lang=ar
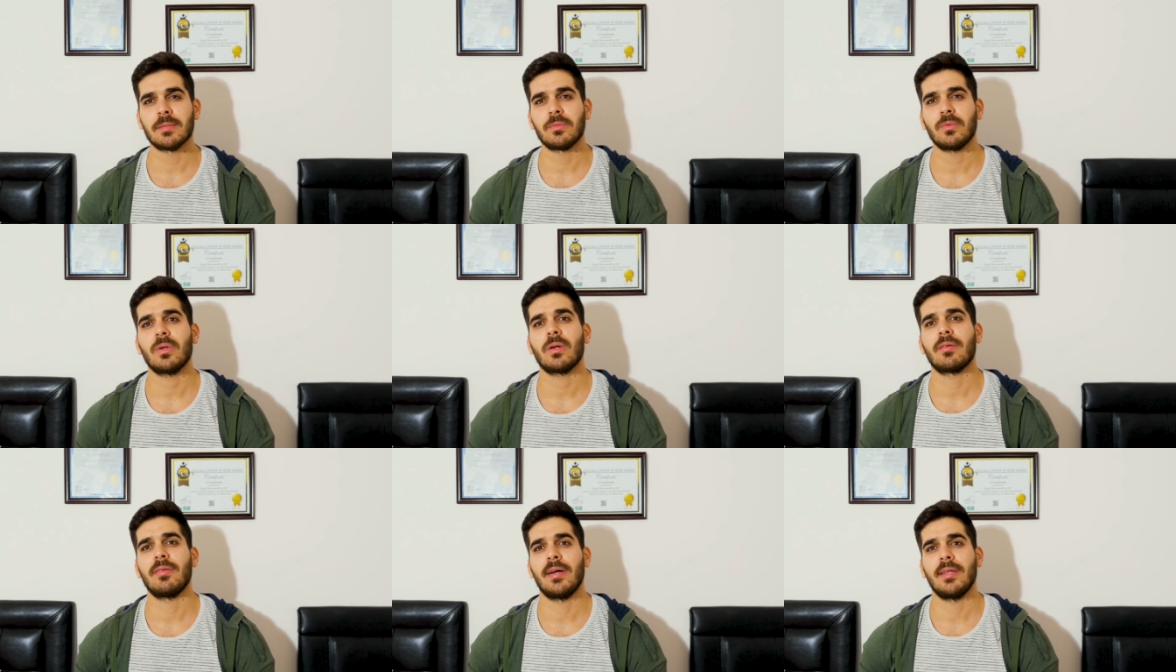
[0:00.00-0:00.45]

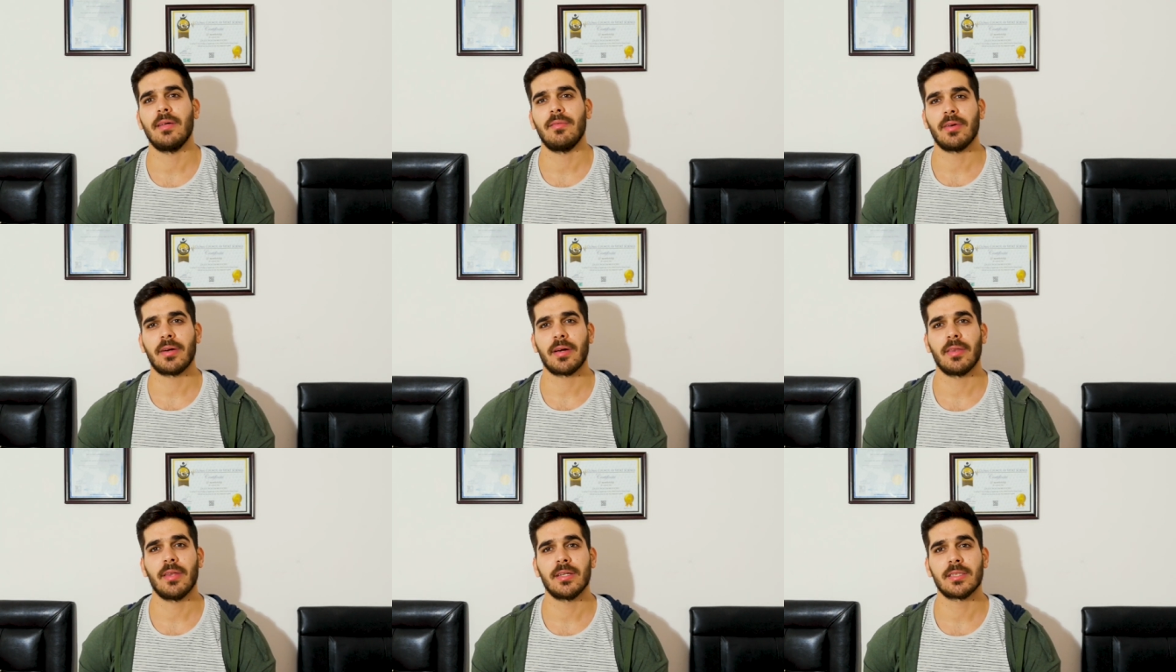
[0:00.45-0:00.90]
تعرف هدفك
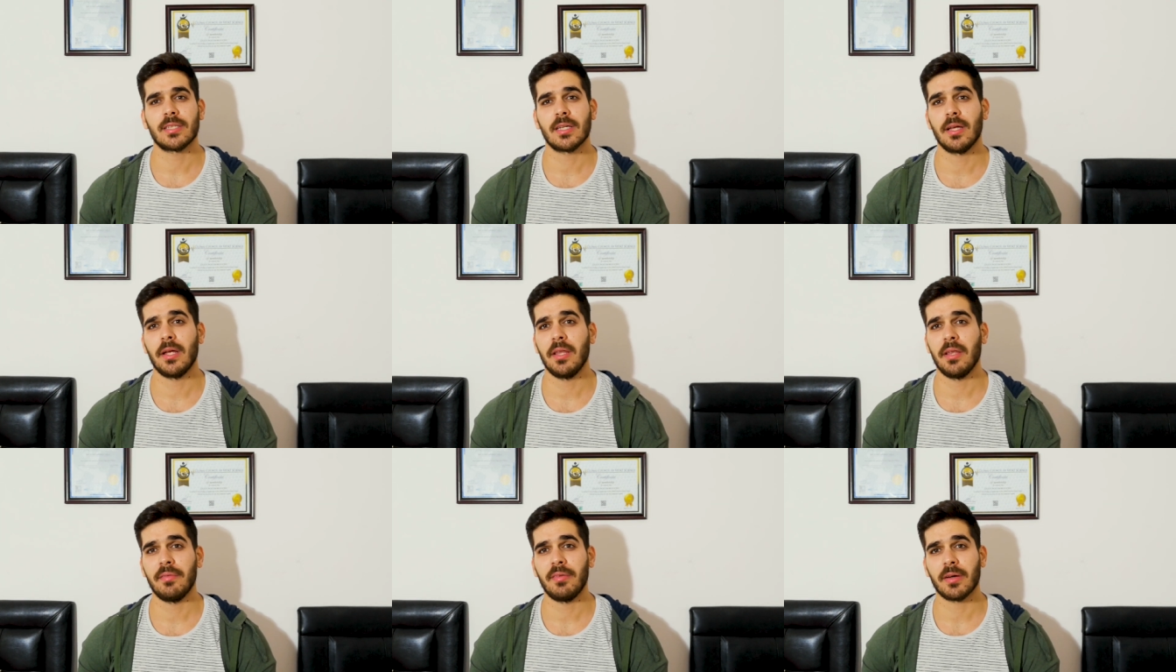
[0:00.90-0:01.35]
اذا كان
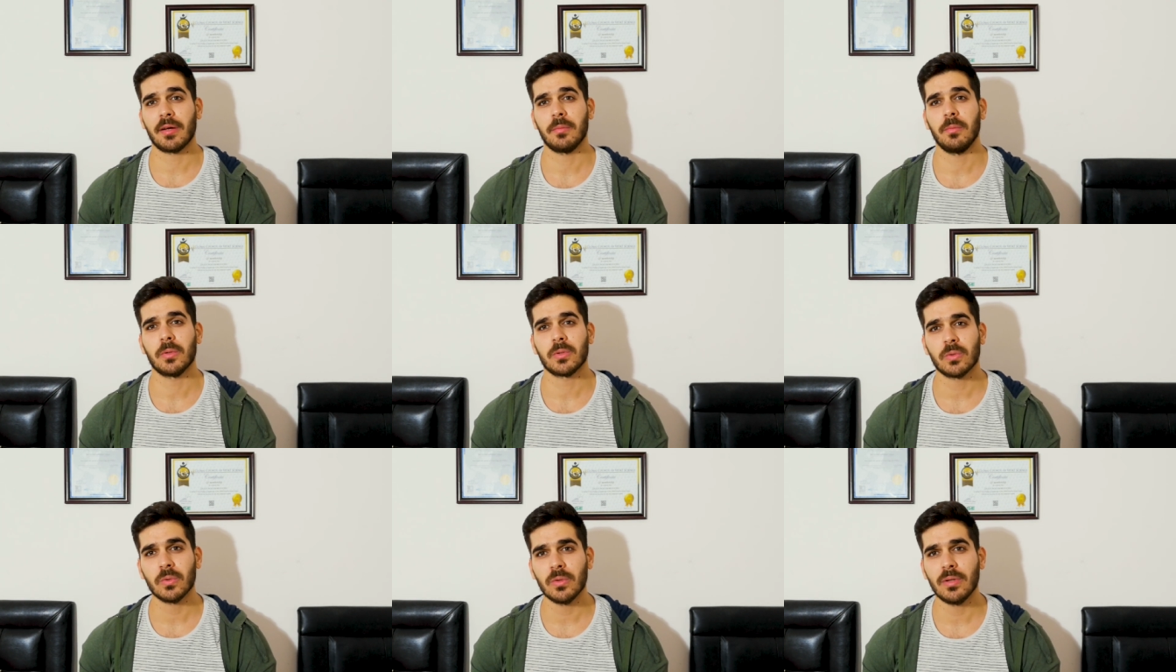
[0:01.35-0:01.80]
هدفك
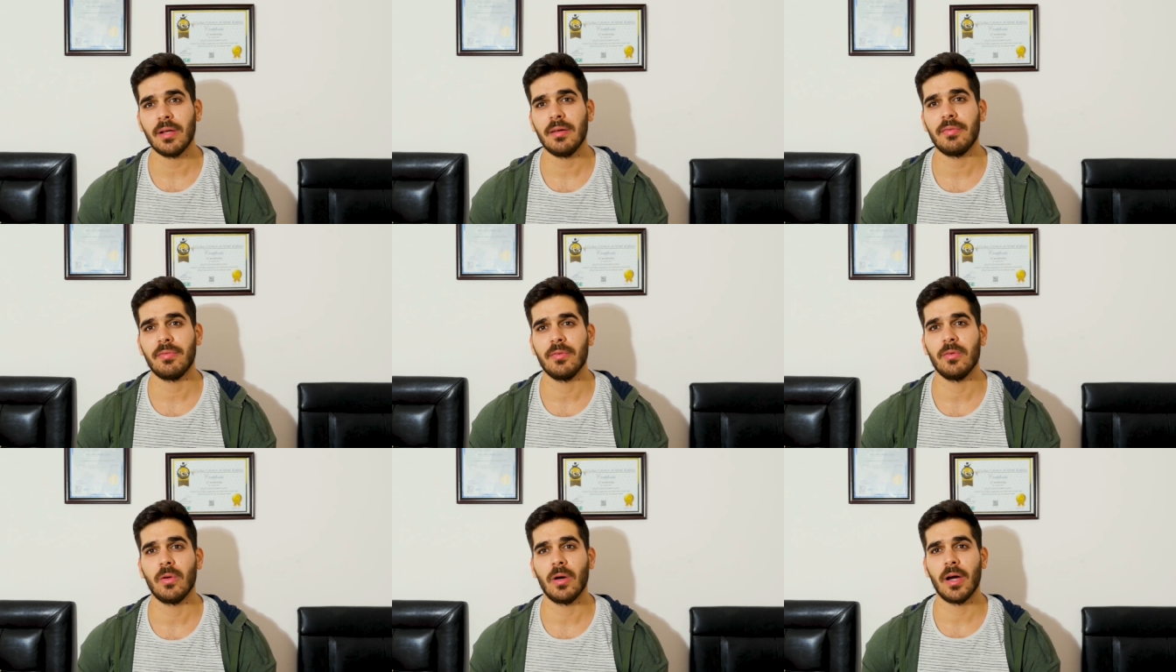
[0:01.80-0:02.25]
بطوله
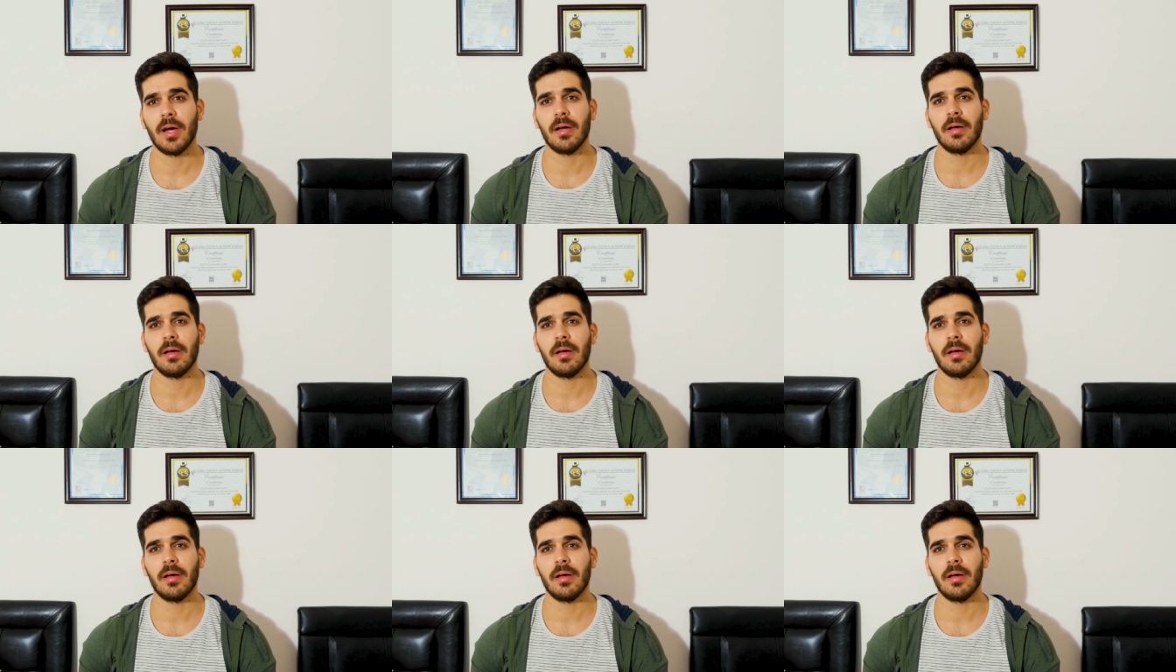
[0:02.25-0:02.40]
في انه